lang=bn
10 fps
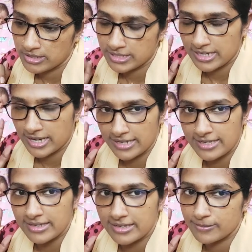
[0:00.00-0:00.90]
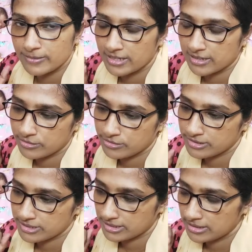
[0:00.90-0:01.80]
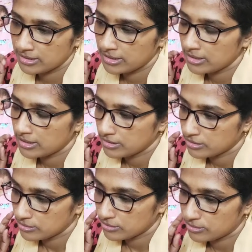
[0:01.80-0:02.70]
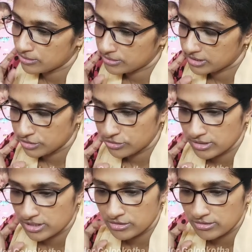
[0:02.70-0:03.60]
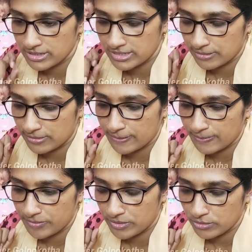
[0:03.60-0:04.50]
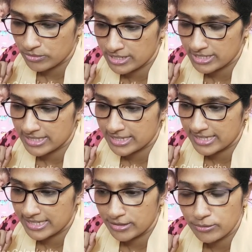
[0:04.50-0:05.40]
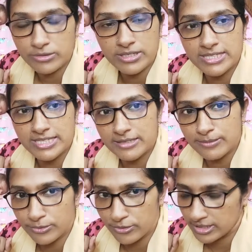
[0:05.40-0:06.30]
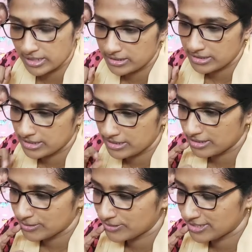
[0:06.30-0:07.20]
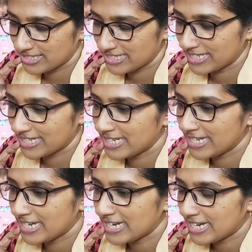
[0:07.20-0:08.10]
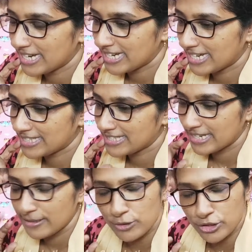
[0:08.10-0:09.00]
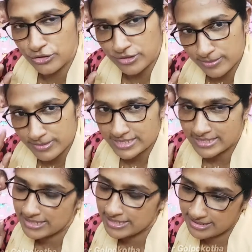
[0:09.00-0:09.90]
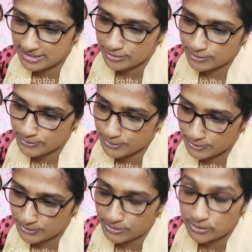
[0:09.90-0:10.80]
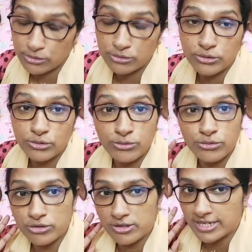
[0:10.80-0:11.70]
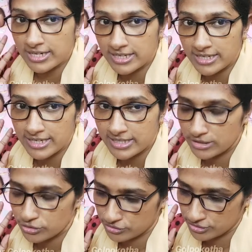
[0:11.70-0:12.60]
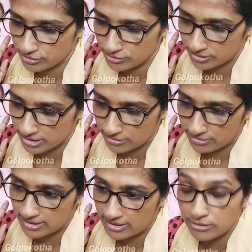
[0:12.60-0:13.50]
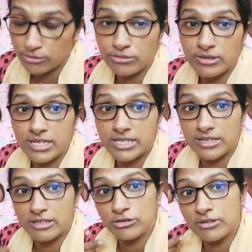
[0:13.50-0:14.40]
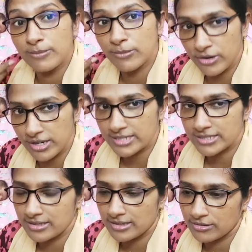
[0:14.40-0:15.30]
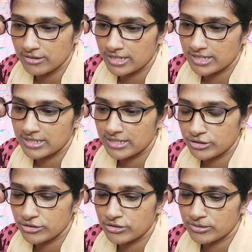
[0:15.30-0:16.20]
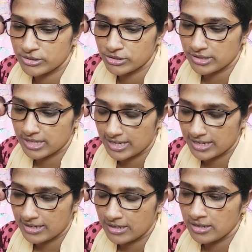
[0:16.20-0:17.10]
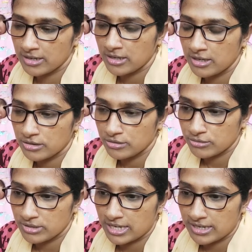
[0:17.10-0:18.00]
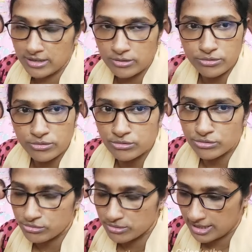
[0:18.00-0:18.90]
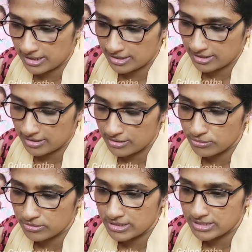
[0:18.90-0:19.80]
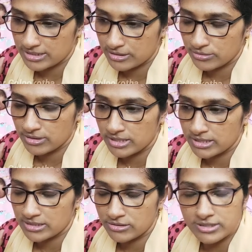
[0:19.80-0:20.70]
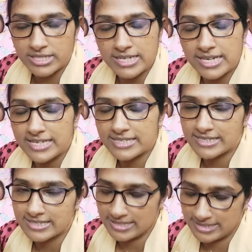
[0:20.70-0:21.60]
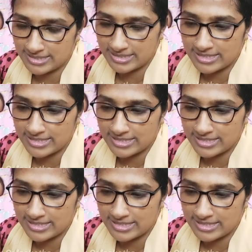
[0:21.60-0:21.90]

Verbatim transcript: এটা কালকে থেকে আমি খেয়াল করছি তো সেই জন্য আসলে যাওয়া তো সেটা দেখে উনি যেটা বললেন সেটা হচ্ছে যে এই বয়সে অনেক বাচ্চাদের নাকি এরকম হয় তো শুধু জল গেলে টেনশনের কোনো কারণ নাই কিন্তু তার সাথে যদি ময়লা যায় তাহলে একটা টেনশনের বিষয় থাকেন তো উনি আগেই কোনো ওষুধ লেখেন নাই উনি যেটা করলেন সেটা হচ্ছে একটা এক্সারসাইজ